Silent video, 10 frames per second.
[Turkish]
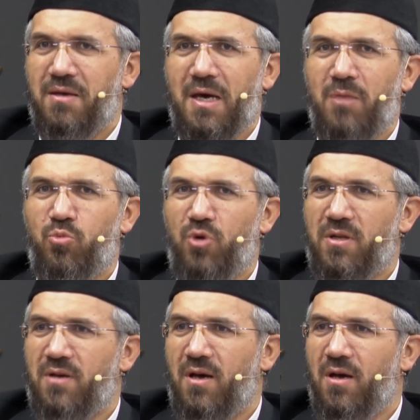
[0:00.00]
Yani
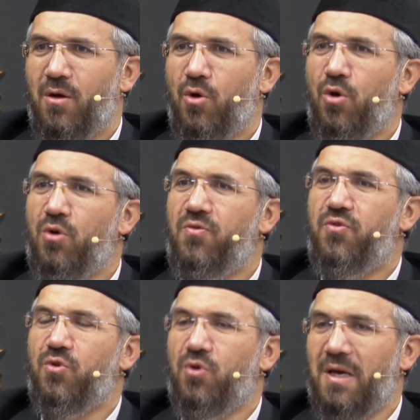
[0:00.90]
burada
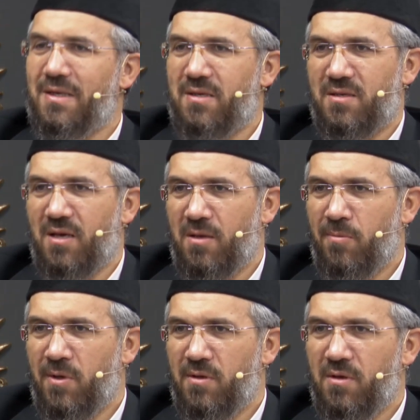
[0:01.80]
örfü esas
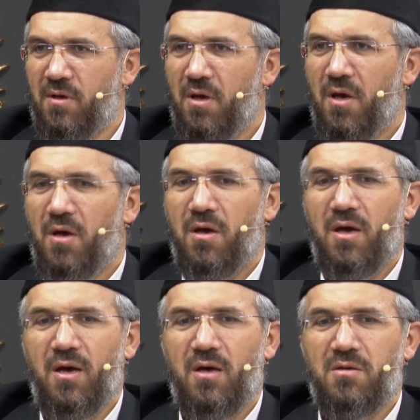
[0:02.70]
almalı.
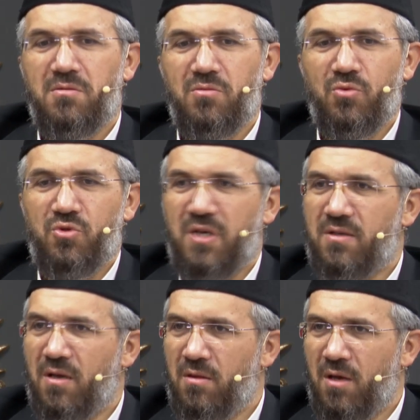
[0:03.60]
Eğer
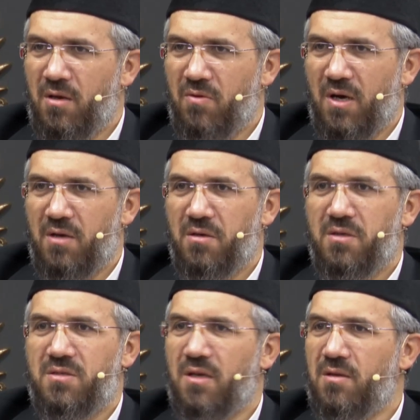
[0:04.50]
uzatanlar var,
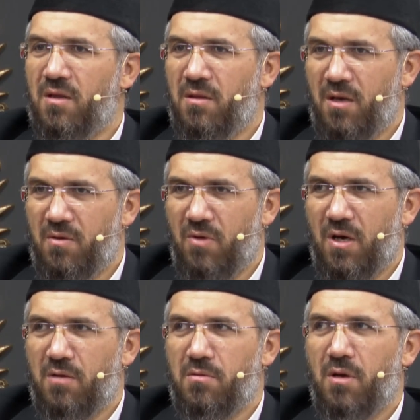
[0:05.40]
kısatanlar
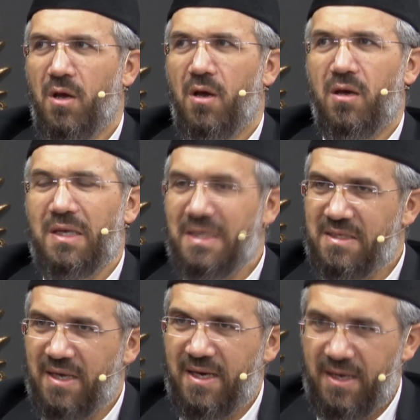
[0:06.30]
var
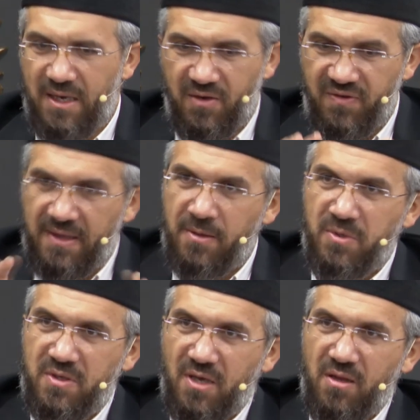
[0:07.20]
ise
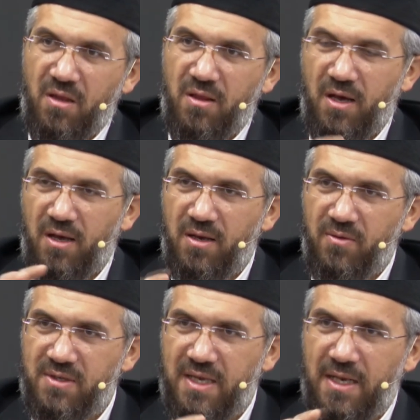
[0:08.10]
Efendimiz sallallahu aleyhi
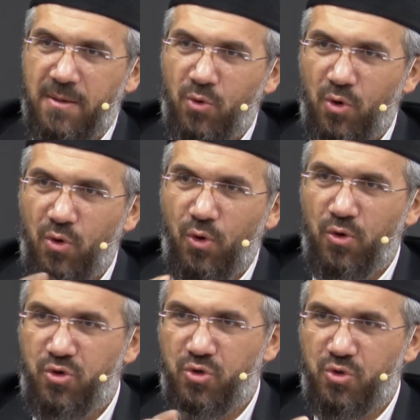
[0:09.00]
ve sellemi o
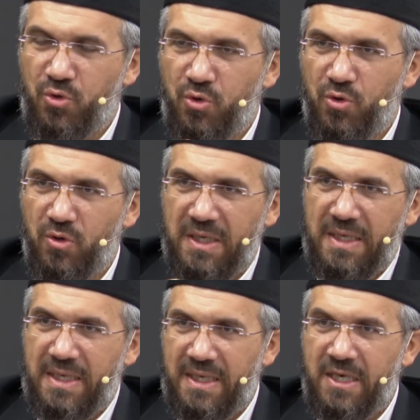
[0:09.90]
ölçüsünü
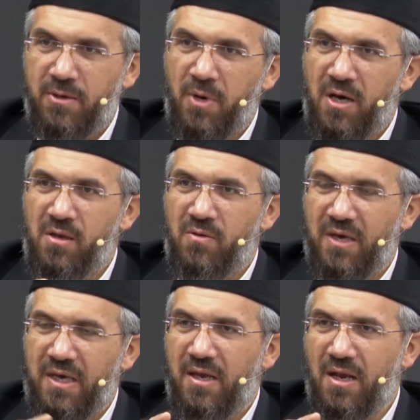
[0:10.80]
ihmal
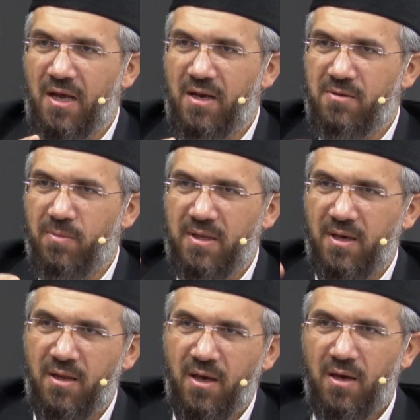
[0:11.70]
ve ihlal
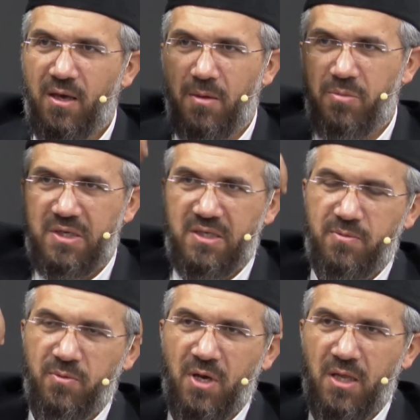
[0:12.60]
etmeden yani bir
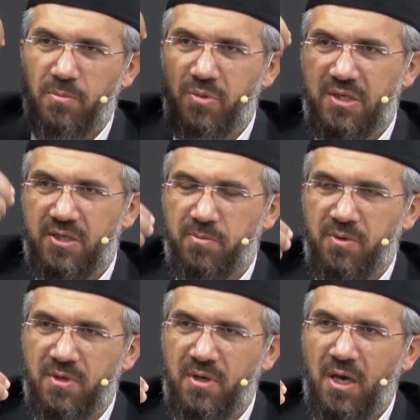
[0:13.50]
kısmını alıp bir
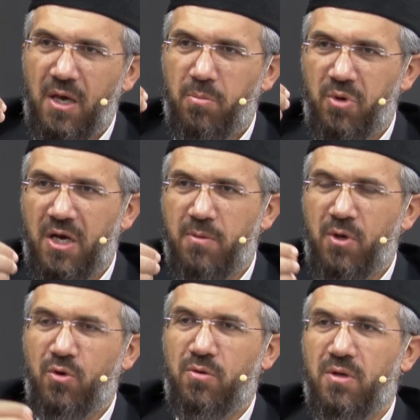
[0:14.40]
kısmını
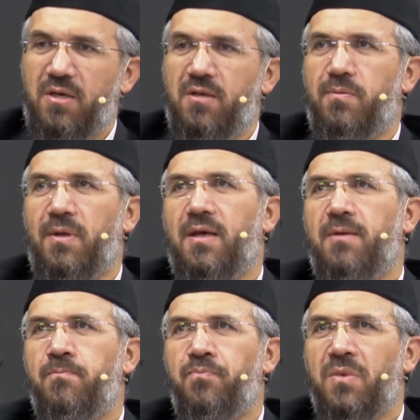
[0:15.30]
bırakma yoluna
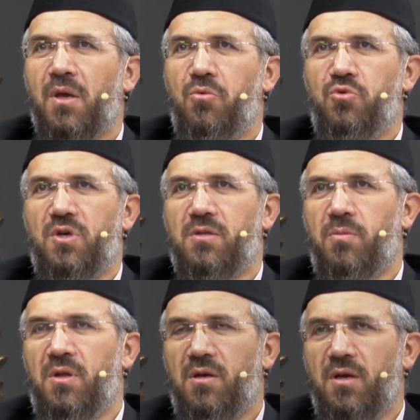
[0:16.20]
gitmeden
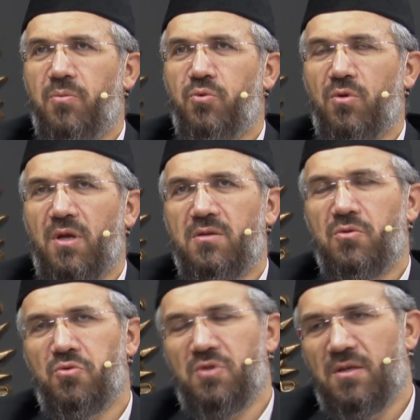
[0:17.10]
uzatmalar
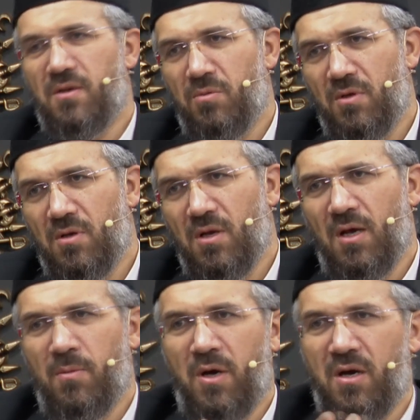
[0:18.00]
yapıyorlarsa uzatabilirler.
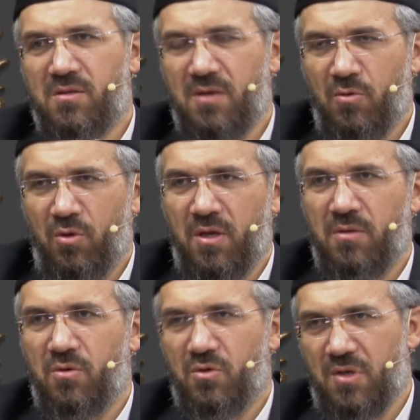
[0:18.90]
Ama ahsen
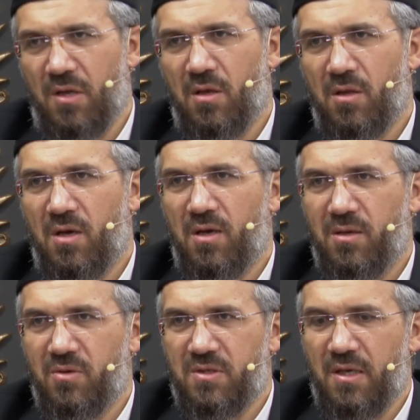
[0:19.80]
olan diyor sallallahu
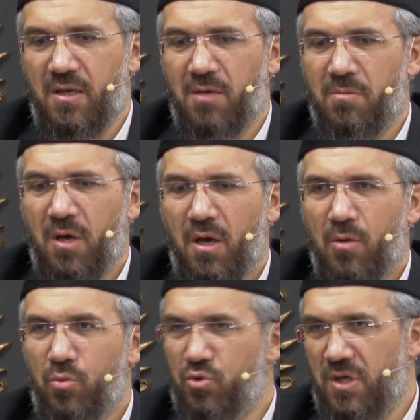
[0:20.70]
aleyhi ve sellem
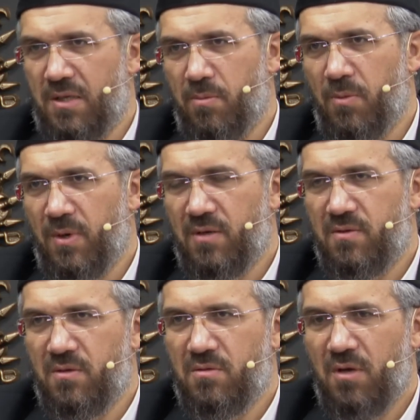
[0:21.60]

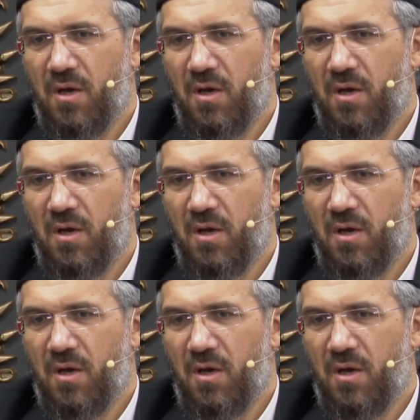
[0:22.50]
uzatmamaktır.